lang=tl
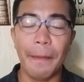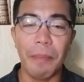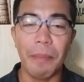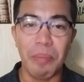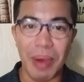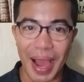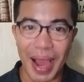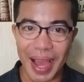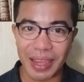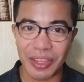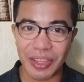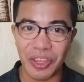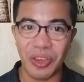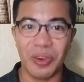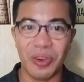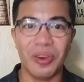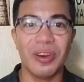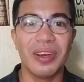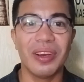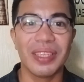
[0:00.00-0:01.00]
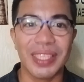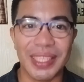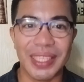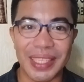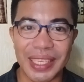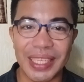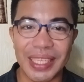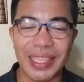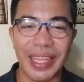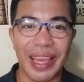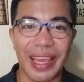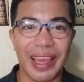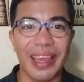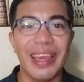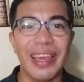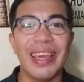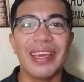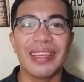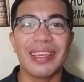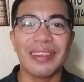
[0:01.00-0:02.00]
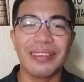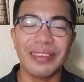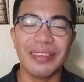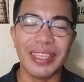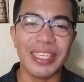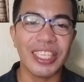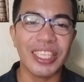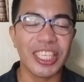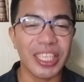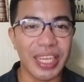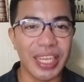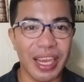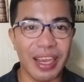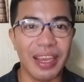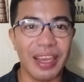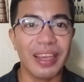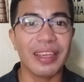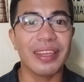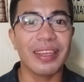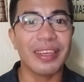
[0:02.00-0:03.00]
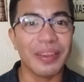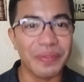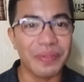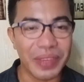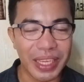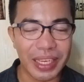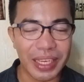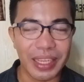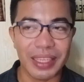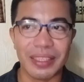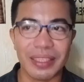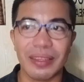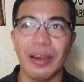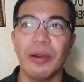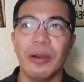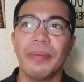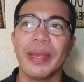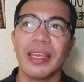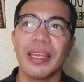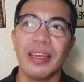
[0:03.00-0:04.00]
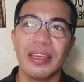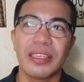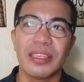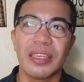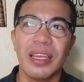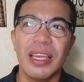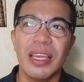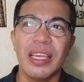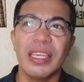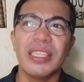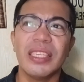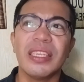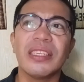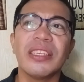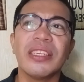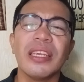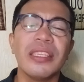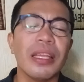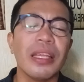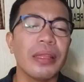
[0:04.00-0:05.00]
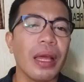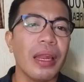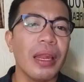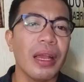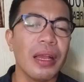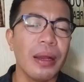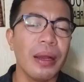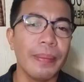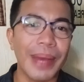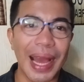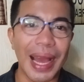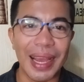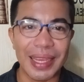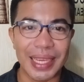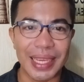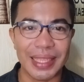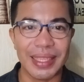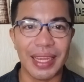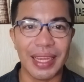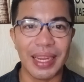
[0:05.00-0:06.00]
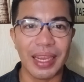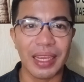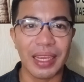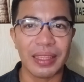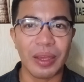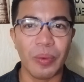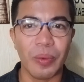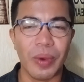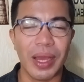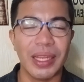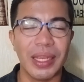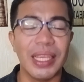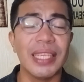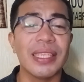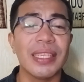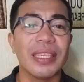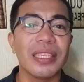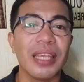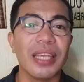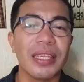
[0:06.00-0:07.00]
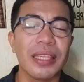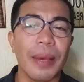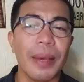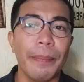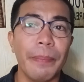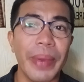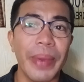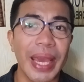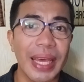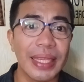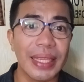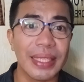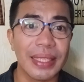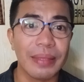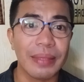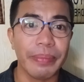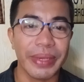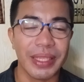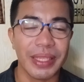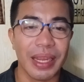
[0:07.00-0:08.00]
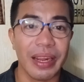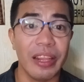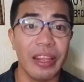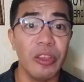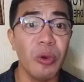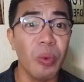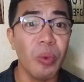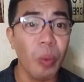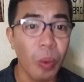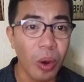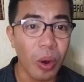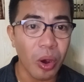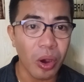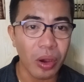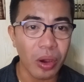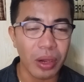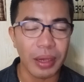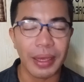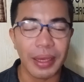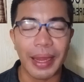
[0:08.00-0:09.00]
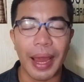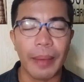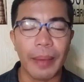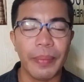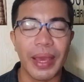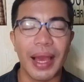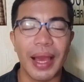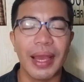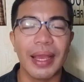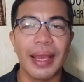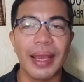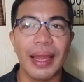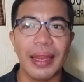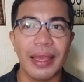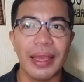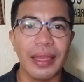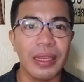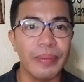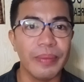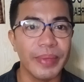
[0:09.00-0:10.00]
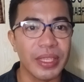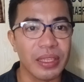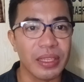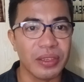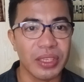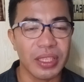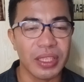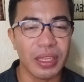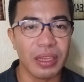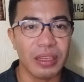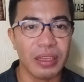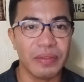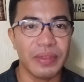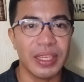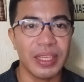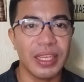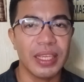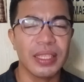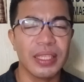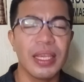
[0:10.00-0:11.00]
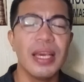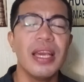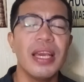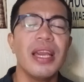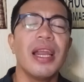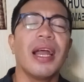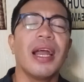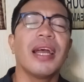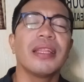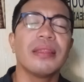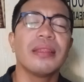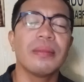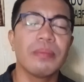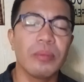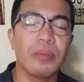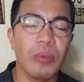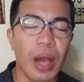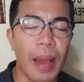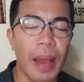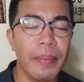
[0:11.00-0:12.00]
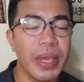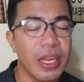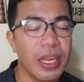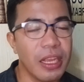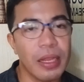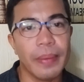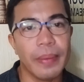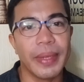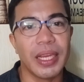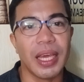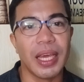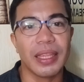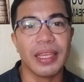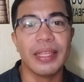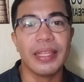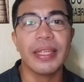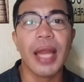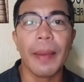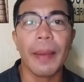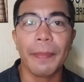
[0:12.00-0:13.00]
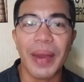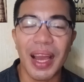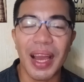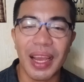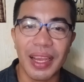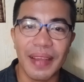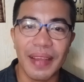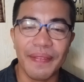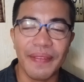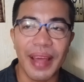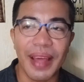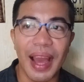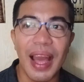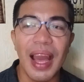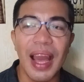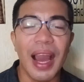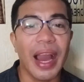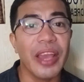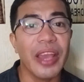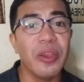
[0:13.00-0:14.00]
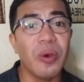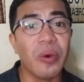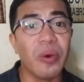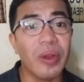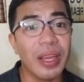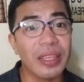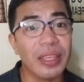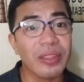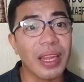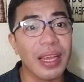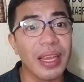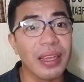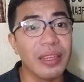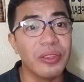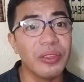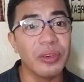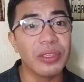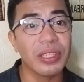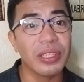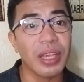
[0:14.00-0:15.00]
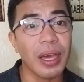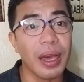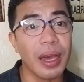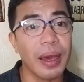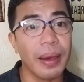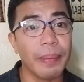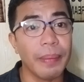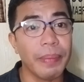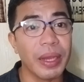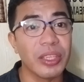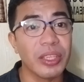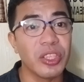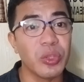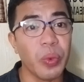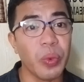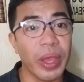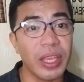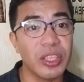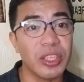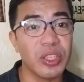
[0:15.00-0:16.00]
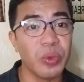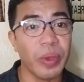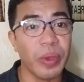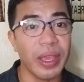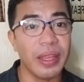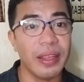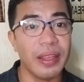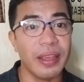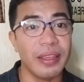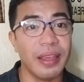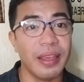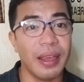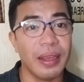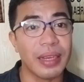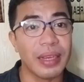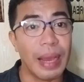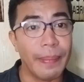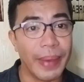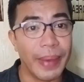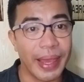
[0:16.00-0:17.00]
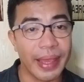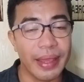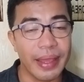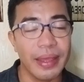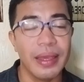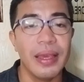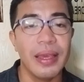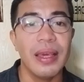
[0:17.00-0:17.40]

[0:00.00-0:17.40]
Baguio City. Krishna Gravides. Oh my gosh. Isa siya sa talagang ang ganda ng katawan. Isa siya sa best pasarel. Yung walk, grabe ang galing ni Miss Krishna Gravides. At aminin naman natin, napakaganda. Ayoko lang talaga doon sa pag-sway-sway niya niyang kamay.